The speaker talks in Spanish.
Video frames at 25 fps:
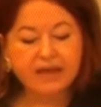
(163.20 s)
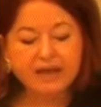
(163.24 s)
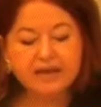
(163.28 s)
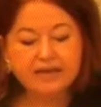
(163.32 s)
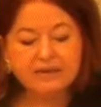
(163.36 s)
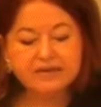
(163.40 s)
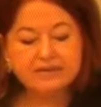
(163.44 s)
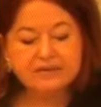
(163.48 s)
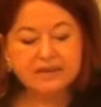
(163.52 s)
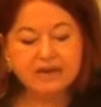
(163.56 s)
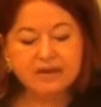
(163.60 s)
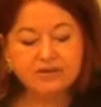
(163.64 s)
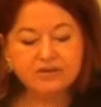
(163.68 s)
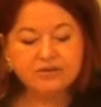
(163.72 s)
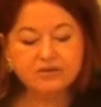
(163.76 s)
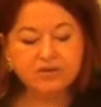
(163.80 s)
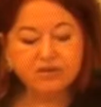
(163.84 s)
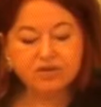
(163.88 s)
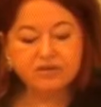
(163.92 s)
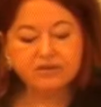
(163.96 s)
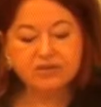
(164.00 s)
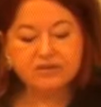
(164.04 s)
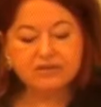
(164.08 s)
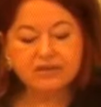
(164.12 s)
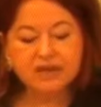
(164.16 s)
dando
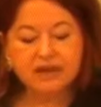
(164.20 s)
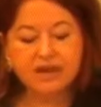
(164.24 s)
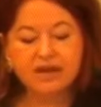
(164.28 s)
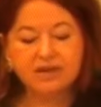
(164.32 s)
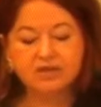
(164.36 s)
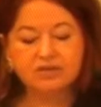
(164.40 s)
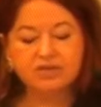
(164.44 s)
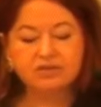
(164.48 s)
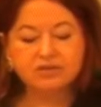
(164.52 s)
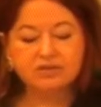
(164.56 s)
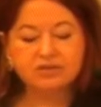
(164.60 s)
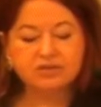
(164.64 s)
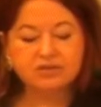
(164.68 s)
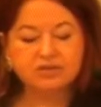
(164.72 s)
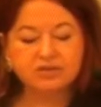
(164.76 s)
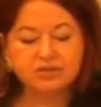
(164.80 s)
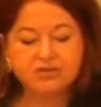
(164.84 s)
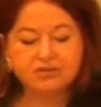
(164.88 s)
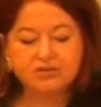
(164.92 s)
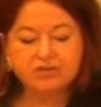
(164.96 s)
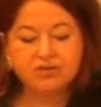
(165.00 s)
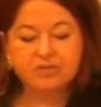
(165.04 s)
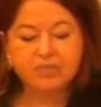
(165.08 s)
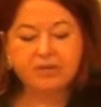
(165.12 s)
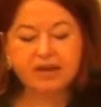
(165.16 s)
consejos
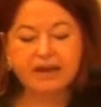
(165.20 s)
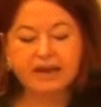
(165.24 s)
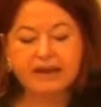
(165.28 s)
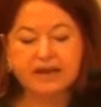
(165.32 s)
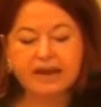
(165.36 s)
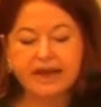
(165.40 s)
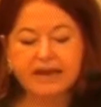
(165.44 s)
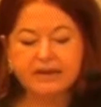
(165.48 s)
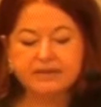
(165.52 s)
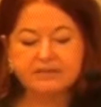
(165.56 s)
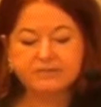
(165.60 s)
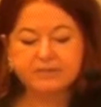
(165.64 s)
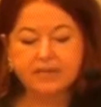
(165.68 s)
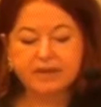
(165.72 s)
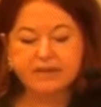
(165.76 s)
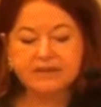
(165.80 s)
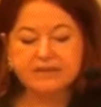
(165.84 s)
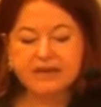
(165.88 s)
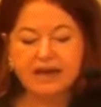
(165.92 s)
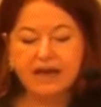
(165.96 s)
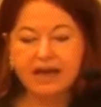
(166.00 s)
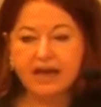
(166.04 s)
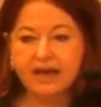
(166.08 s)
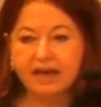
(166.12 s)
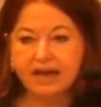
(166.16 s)
sobre las
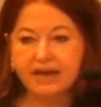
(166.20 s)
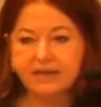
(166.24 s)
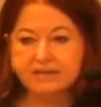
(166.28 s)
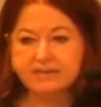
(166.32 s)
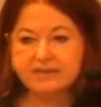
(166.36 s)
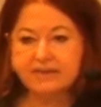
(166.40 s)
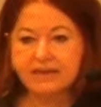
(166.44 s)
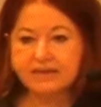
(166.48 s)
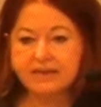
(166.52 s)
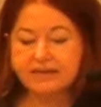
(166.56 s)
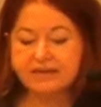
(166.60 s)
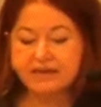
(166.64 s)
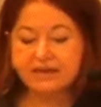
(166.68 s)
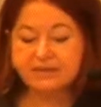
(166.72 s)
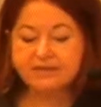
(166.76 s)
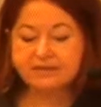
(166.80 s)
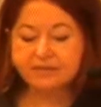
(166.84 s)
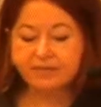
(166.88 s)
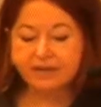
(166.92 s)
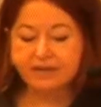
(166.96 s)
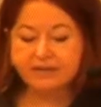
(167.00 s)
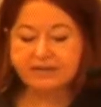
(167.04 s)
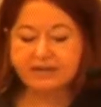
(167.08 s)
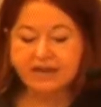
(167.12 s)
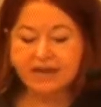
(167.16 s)
ventajas y
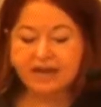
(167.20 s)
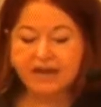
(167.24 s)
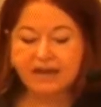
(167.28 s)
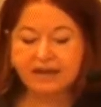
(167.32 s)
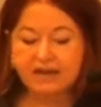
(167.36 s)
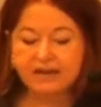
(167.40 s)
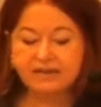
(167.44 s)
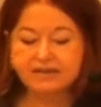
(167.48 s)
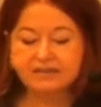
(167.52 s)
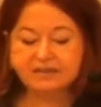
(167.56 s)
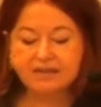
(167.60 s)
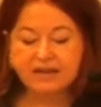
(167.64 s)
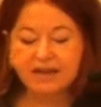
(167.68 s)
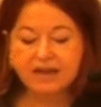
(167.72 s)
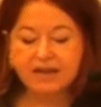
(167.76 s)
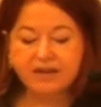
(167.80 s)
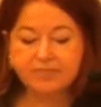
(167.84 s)
desventajas